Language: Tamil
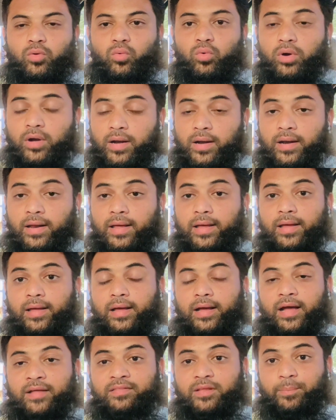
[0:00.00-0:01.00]
உங்களில்
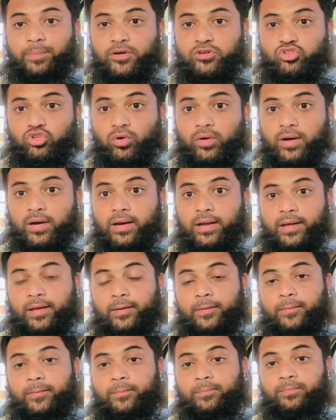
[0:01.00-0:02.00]
அந்த பெற்றோரில்
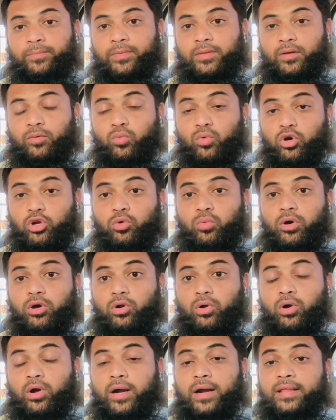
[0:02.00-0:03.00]

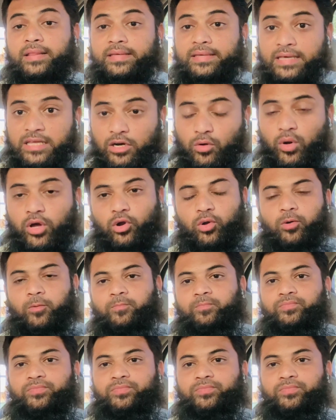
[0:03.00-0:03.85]
ஒருவரோ அல்லது இருவரோ